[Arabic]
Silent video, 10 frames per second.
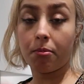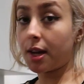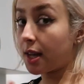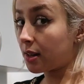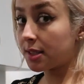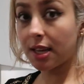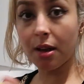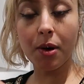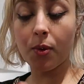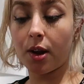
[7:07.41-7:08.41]
ما قرصتها
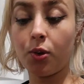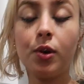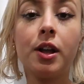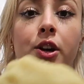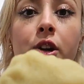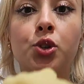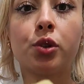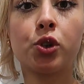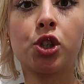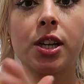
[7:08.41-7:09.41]
ما والو
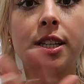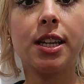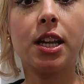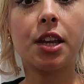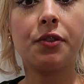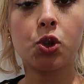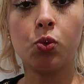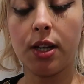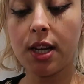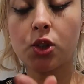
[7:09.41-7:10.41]
شوفوا الشكل ديالها كيفاش
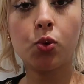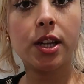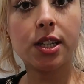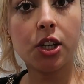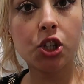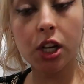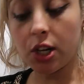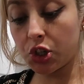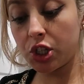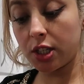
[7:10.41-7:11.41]
ولات ولات على شكل
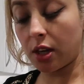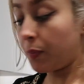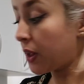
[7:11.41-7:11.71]
عجينه